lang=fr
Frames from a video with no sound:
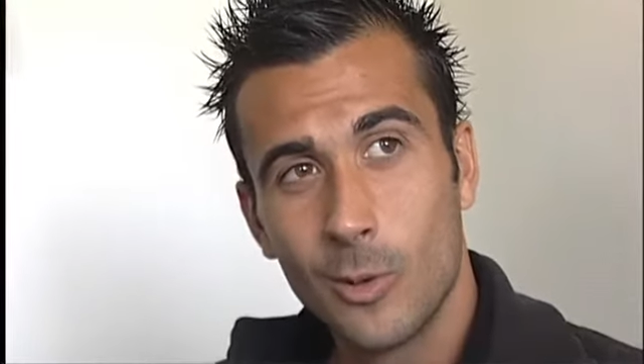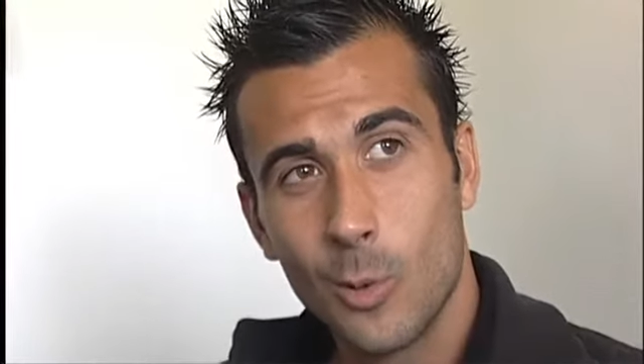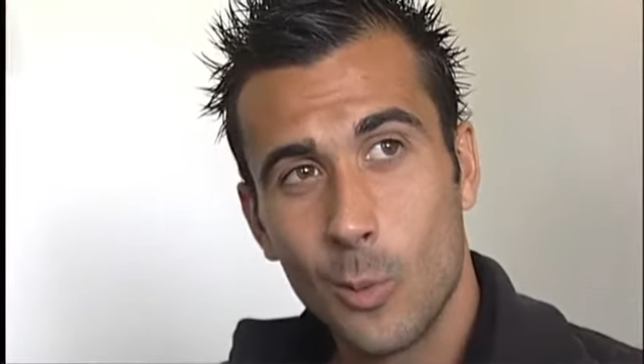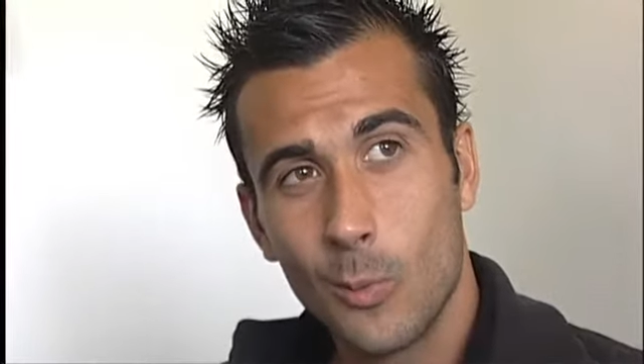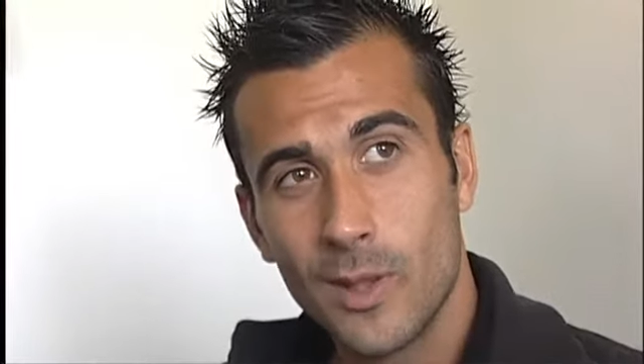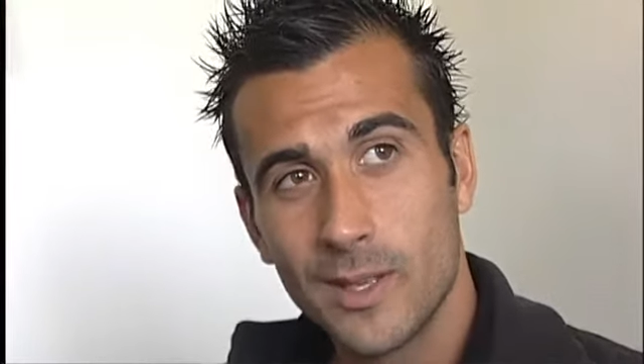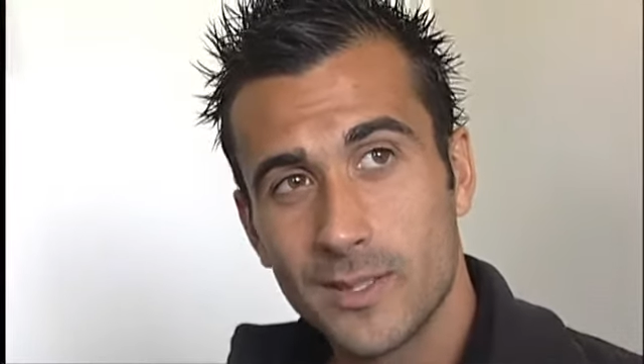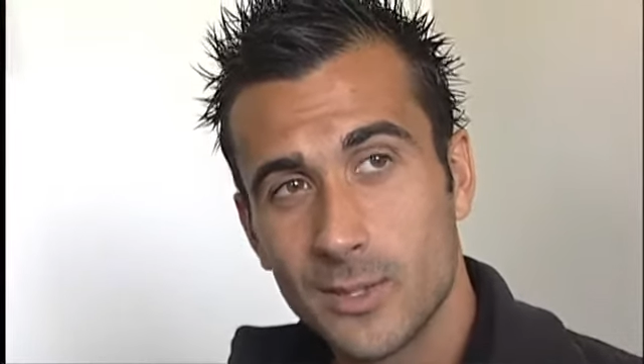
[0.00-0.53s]

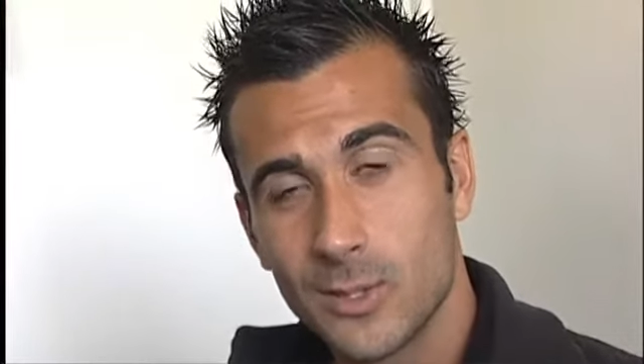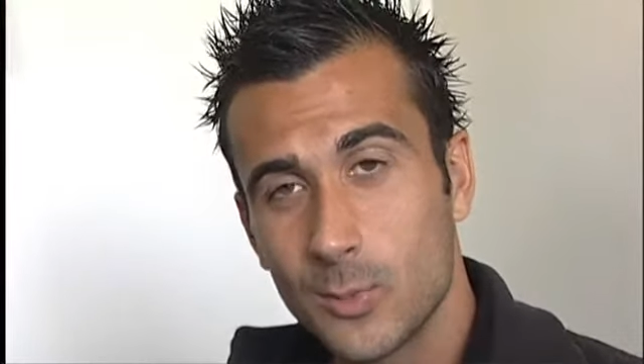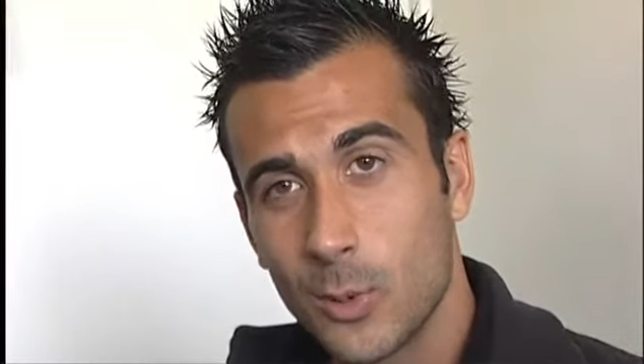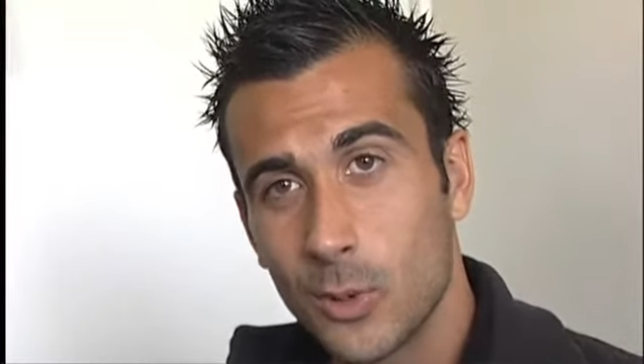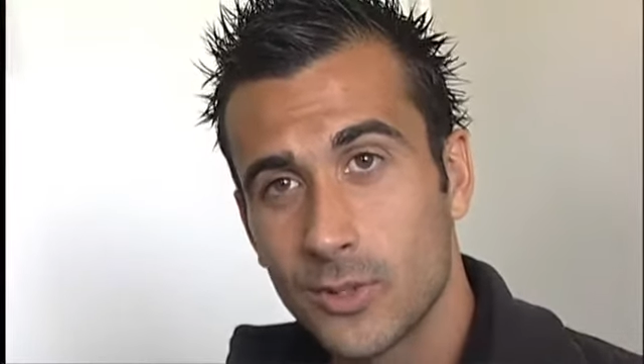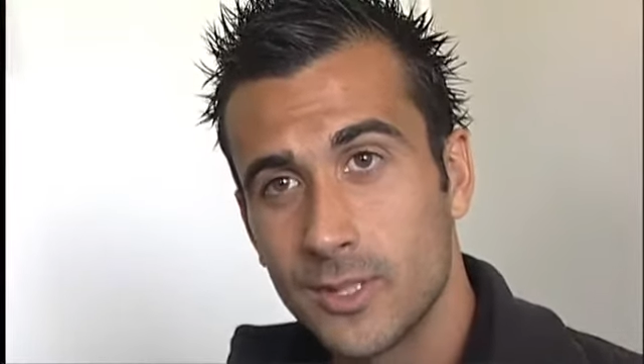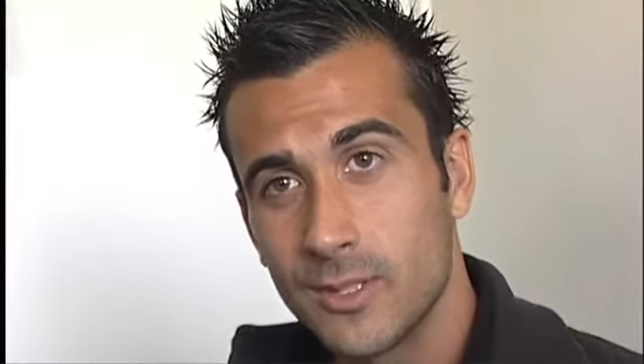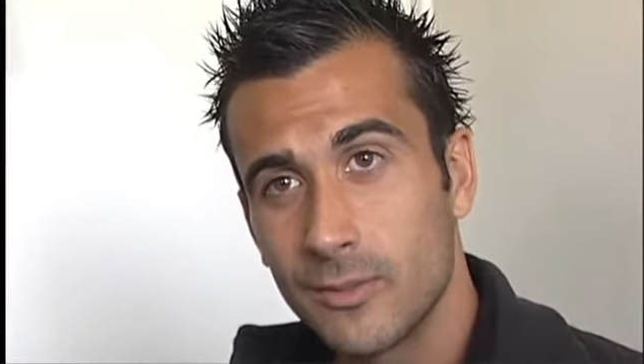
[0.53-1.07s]
complexe
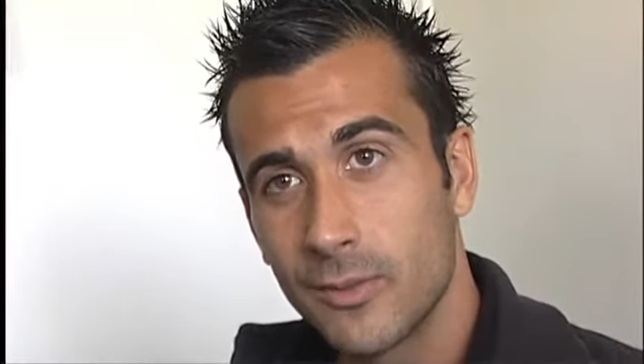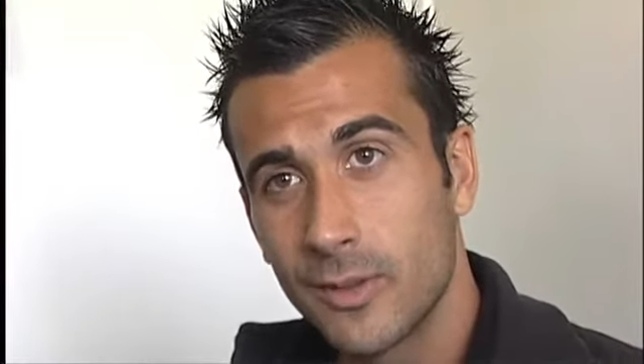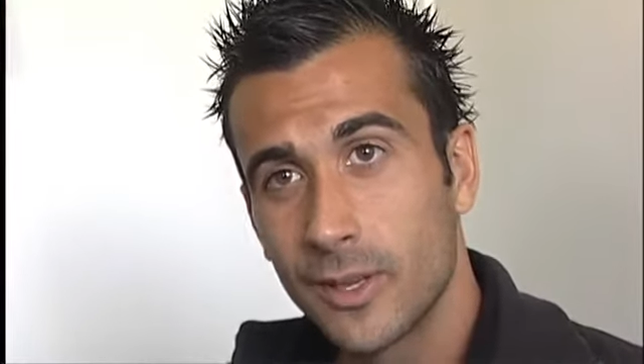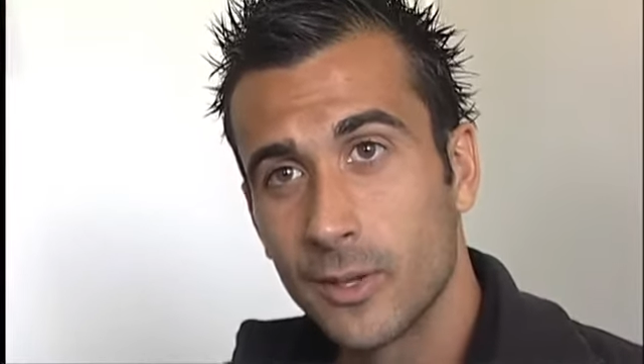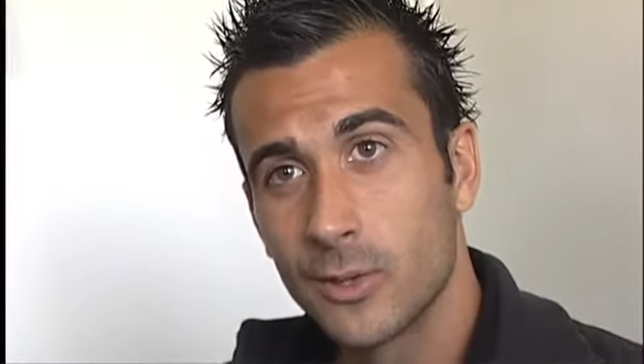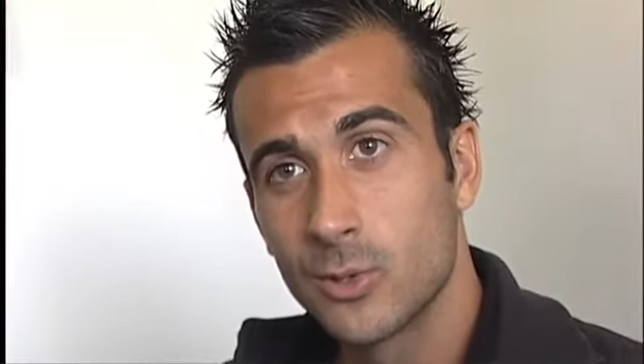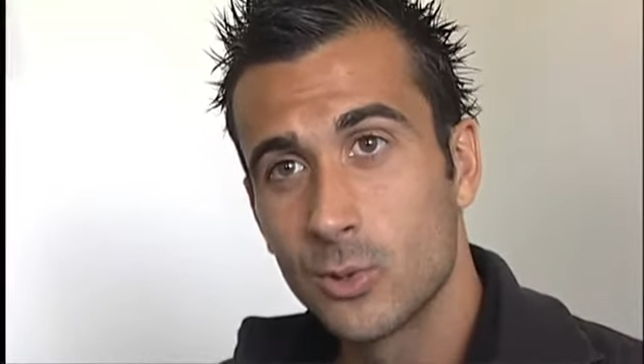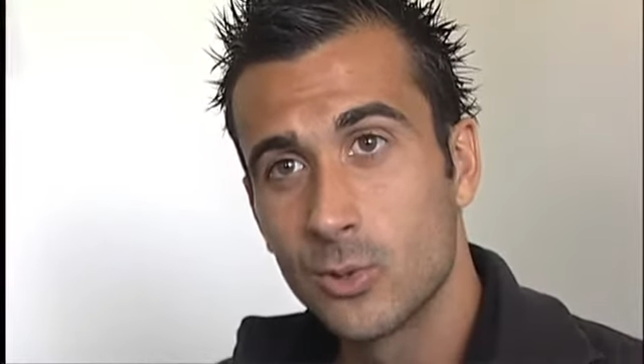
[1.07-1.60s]
sportif
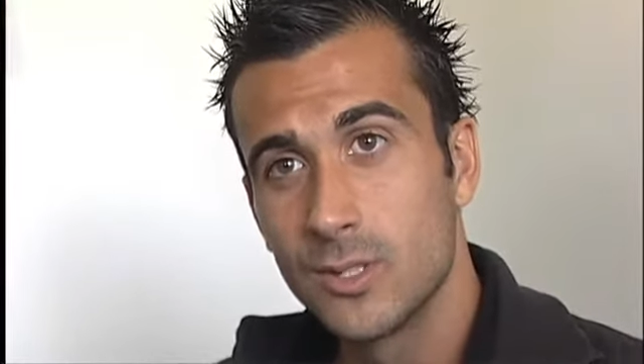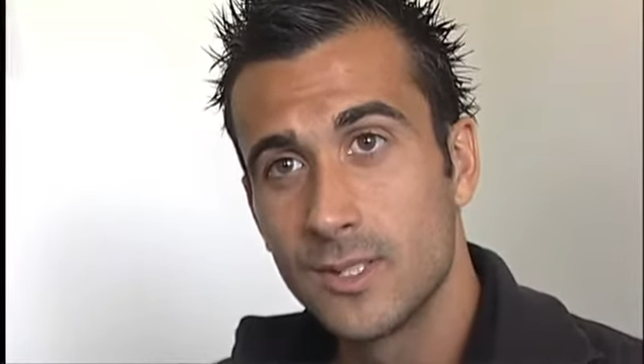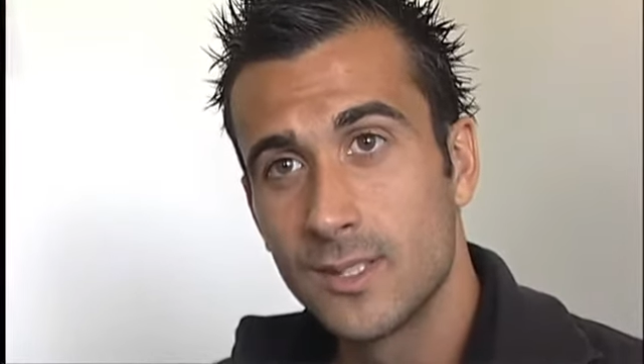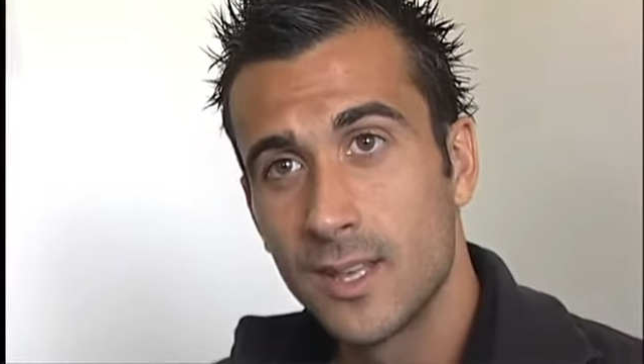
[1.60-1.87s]
avec un joli